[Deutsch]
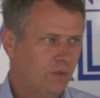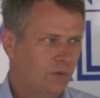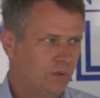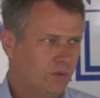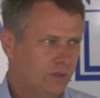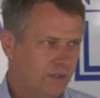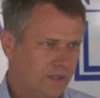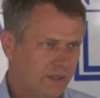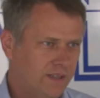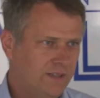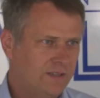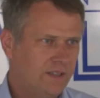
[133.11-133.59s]

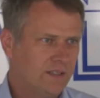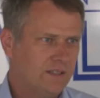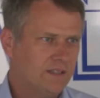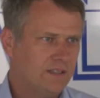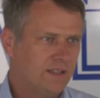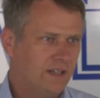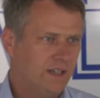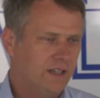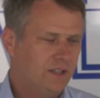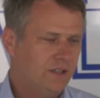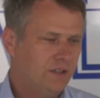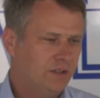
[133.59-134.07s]
Und in dieser
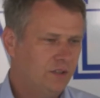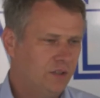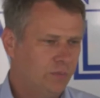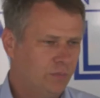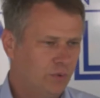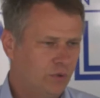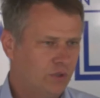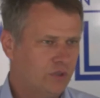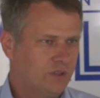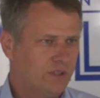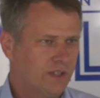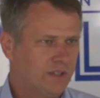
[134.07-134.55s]
Zeit, die
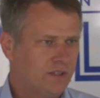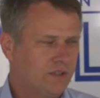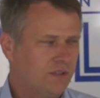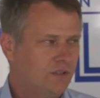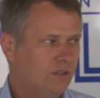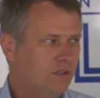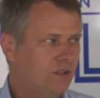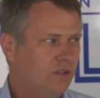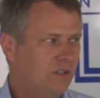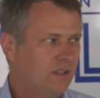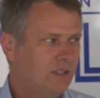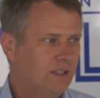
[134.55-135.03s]
Burg stand
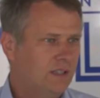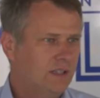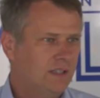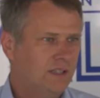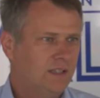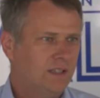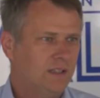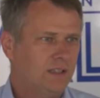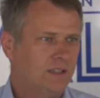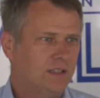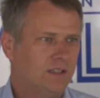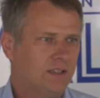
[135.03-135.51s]
noch,
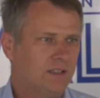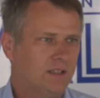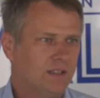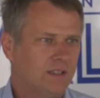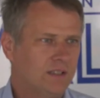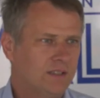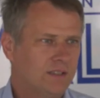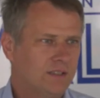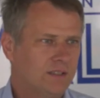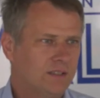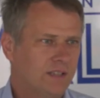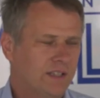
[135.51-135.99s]
äh,
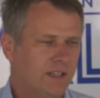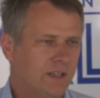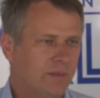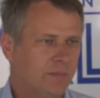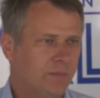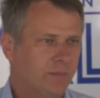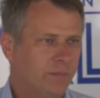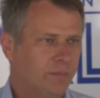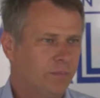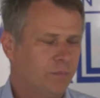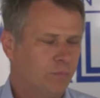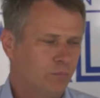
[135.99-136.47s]
ist
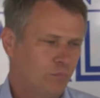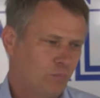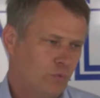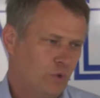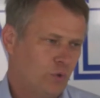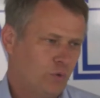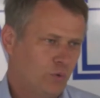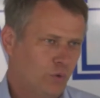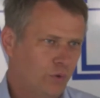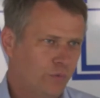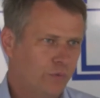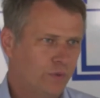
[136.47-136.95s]
eben
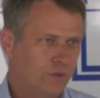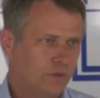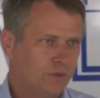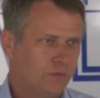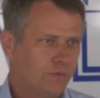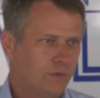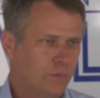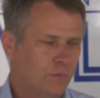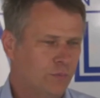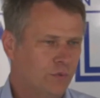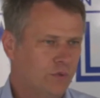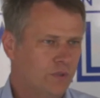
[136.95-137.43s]
der Kurfürst
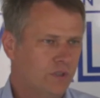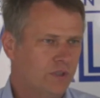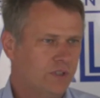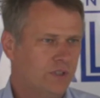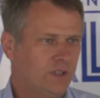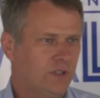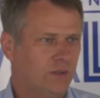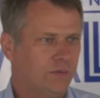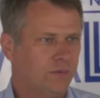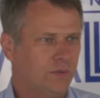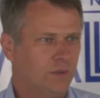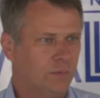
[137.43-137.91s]
vermutlich
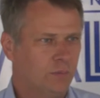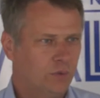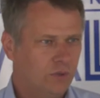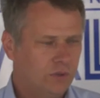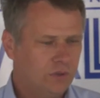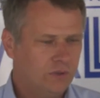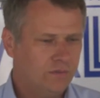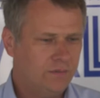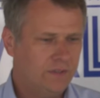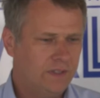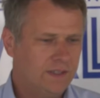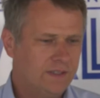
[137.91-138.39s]
hier auf der
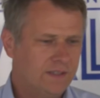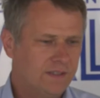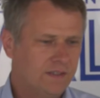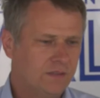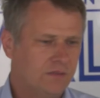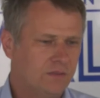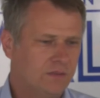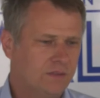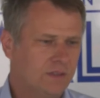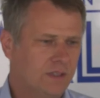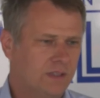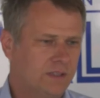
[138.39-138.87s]
Burg gewesen
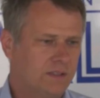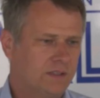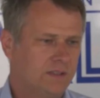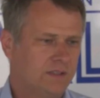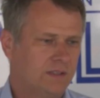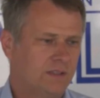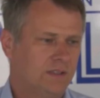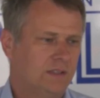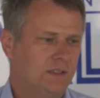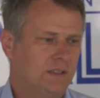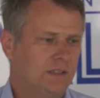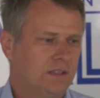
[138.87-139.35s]
und hat
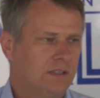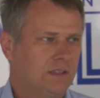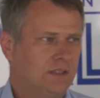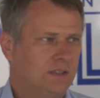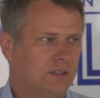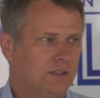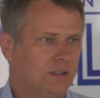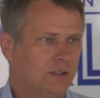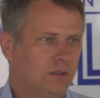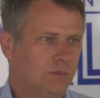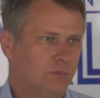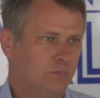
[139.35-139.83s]

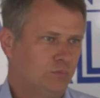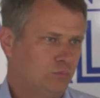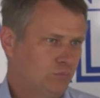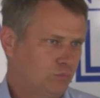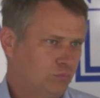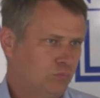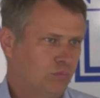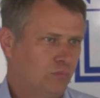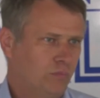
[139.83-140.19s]
ähm,